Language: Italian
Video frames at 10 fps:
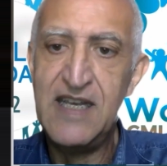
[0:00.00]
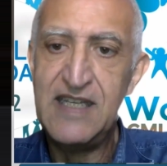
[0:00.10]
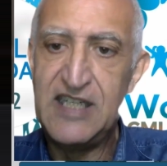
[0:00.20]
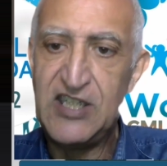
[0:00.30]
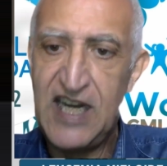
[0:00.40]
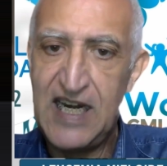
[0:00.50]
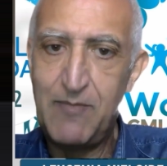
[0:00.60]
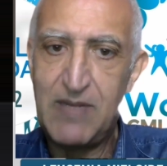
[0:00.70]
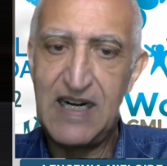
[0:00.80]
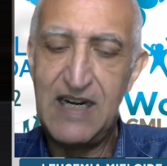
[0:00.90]
si
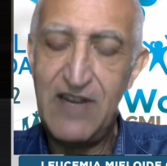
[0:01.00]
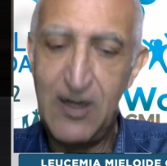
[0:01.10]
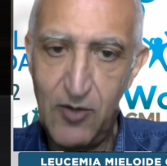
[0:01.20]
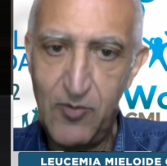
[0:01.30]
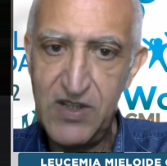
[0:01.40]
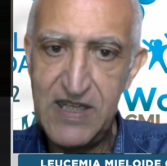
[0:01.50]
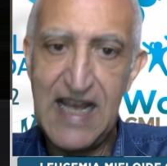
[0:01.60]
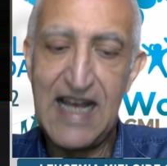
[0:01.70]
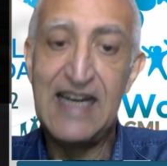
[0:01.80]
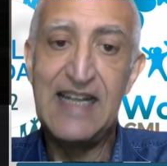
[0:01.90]
celebra a livello
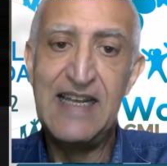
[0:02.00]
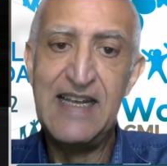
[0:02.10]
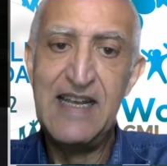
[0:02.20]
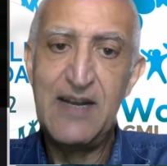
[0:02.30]
mondiale